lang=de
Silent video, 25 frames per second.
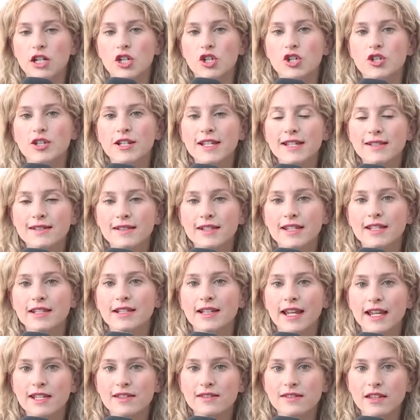Schließlich
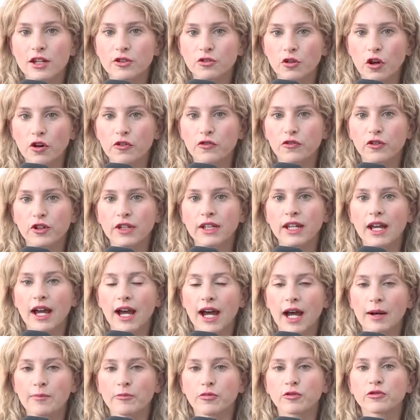lässt er doch von ihr
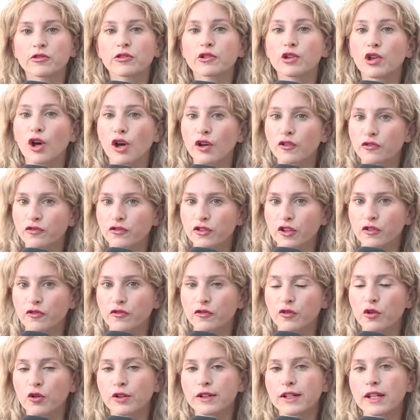ab und läuft
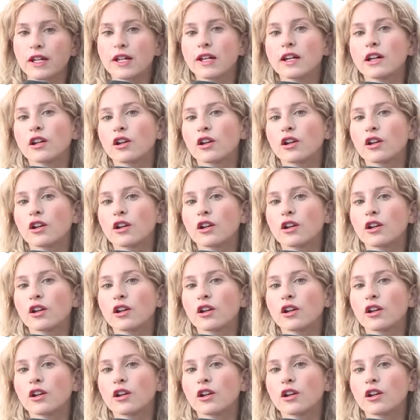davon,